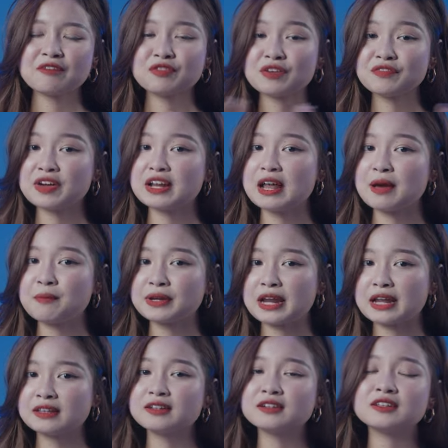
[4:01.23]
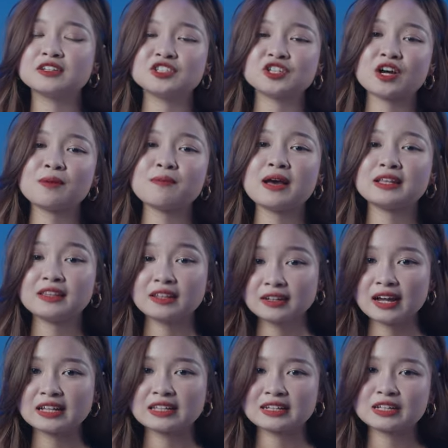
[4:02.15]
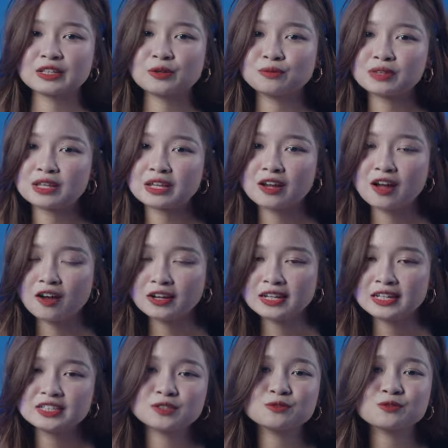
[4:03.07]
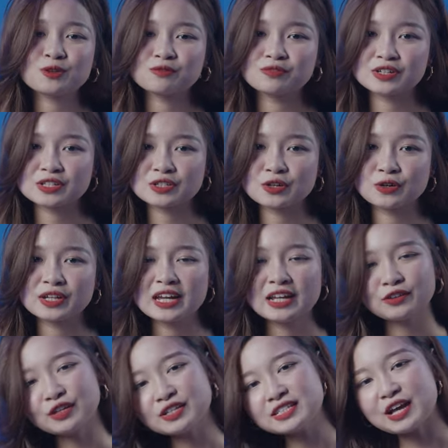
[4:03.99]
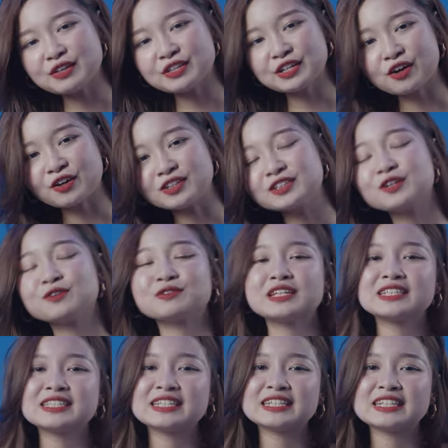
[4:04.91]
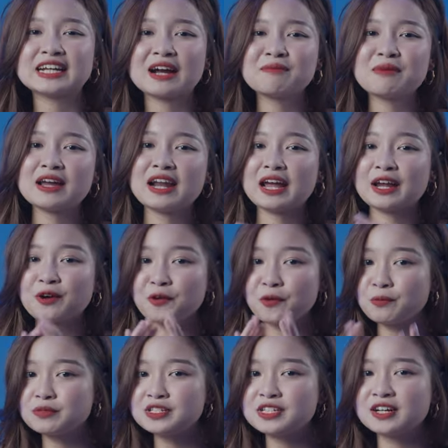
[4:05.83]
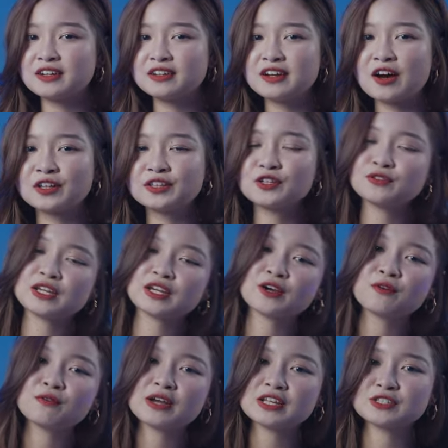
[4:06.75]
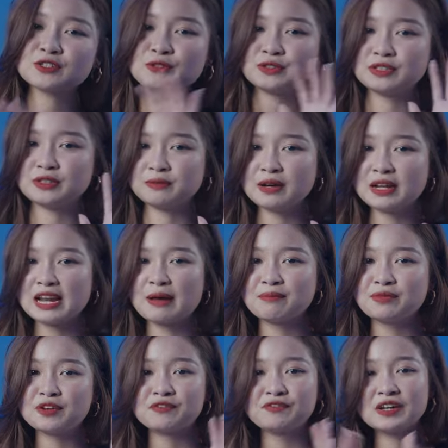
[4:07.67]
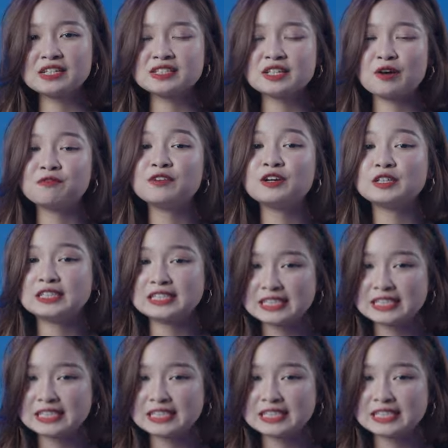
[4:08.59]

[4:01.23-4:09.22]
Và vậy là mình đã đưa tới cho các bạn tất cả những cái thông tin hot hit trong tuần vừa rồi. Tuần sau sẽ có những thông tin gì thì các bạn hãy cùng chờ đón Tông Nhân Công nghệ số thứ 15 được phát sóng vào